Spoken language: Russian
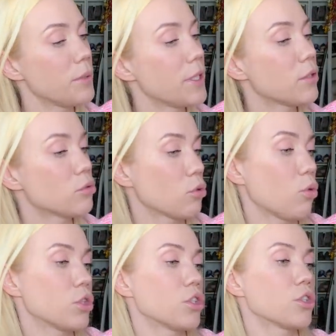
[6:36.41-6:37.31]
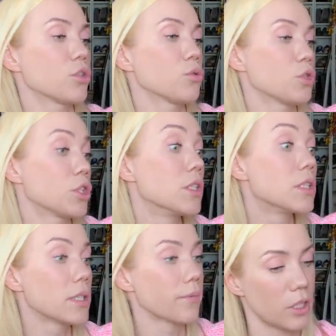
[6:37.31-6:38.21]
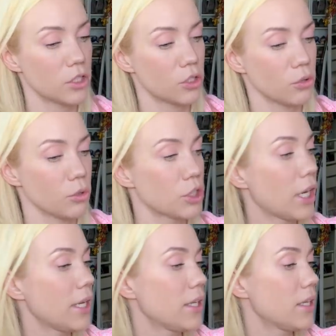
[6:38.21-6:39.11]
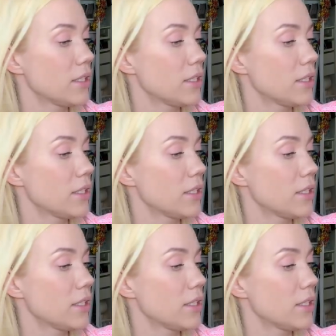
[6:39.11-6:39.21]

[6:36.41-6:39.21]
период кожа шелушится от шелушений